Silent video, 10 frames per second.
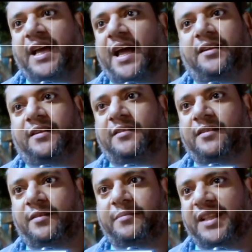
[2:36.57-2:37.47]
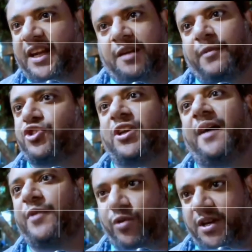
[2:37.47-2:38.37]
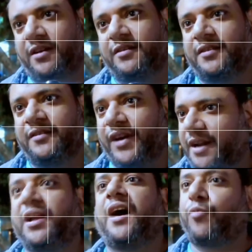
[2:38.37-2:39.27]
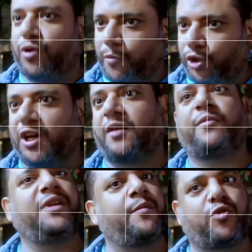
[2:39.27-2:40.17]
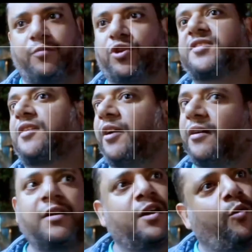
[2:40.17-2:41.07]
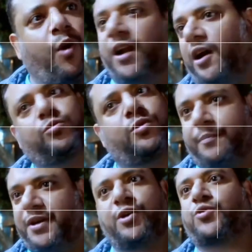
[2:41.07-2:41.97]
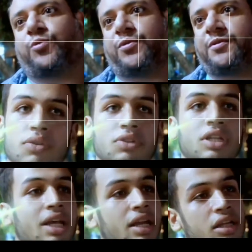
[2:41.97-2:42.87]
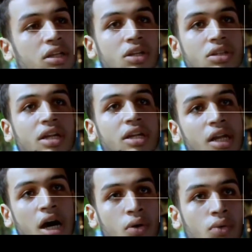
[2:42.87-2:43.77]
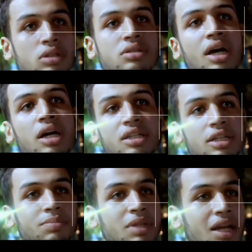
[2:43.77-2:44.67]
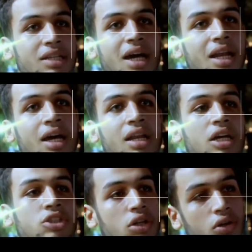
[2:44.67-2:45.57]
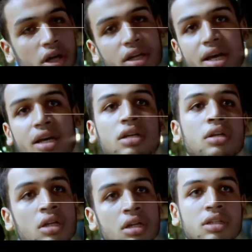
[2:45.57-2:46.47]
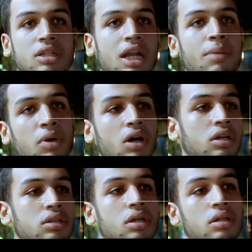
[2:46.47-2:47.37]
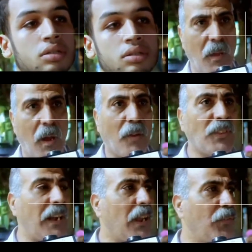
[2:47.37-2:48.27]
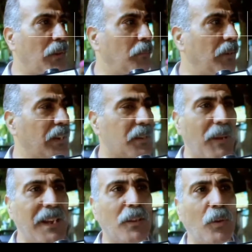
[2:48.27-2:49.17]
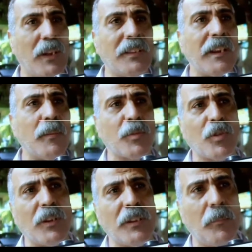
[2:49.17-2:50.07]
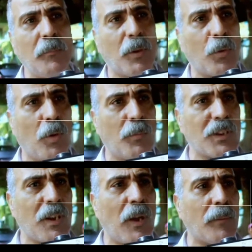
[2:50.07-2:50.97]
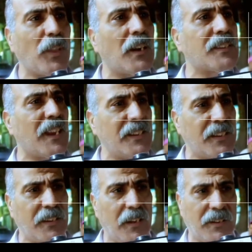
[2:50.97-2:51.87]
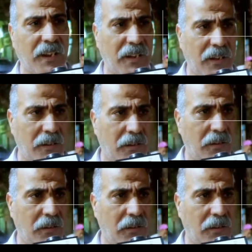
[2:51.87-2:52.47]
مش سهل بدليل الماتش اللي عمله هنا فريق بيلعب كره محترمه بيلعب كره منظمه وعلى ارضه ربنا يستر بدينا النهارده نعوض نجيب ثلاثه على الاقل عشان نروح هناك نلعب براحتنا افضل لاعب بالنسبه لي دلوقتي انا مبسوط جدا برجوع مستوى عبد الله السعيد زي